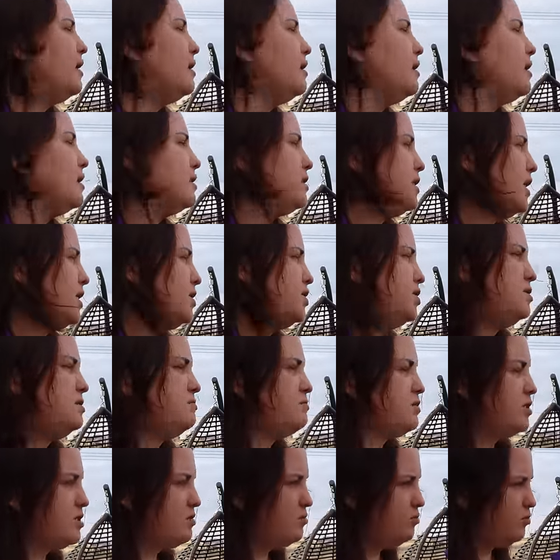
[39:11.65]
А дальше
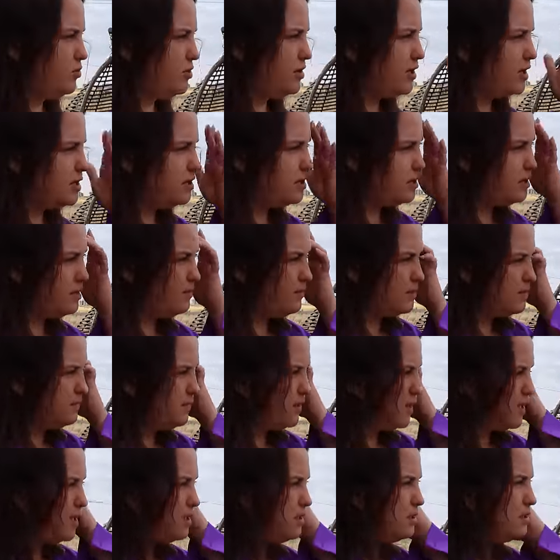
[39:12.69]
Дима к нему будет доделывать
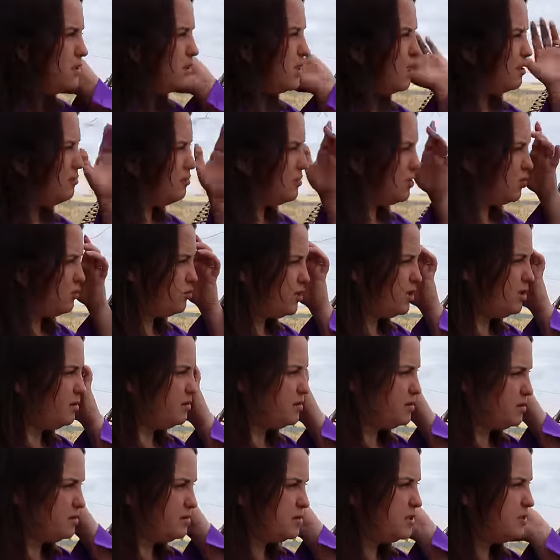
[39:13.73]
веран, э, как бы
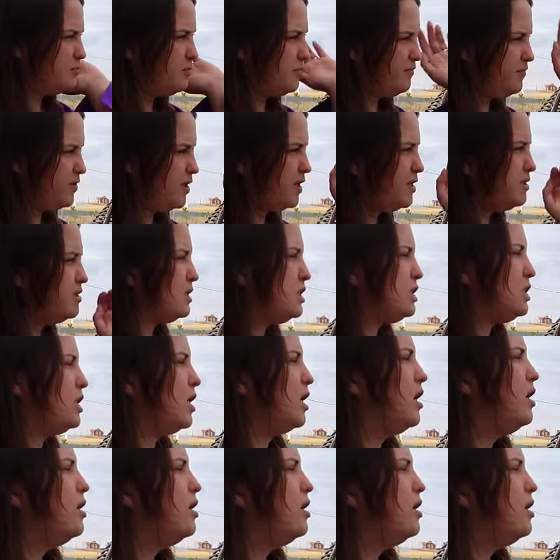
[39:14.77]
такие типа верандочки.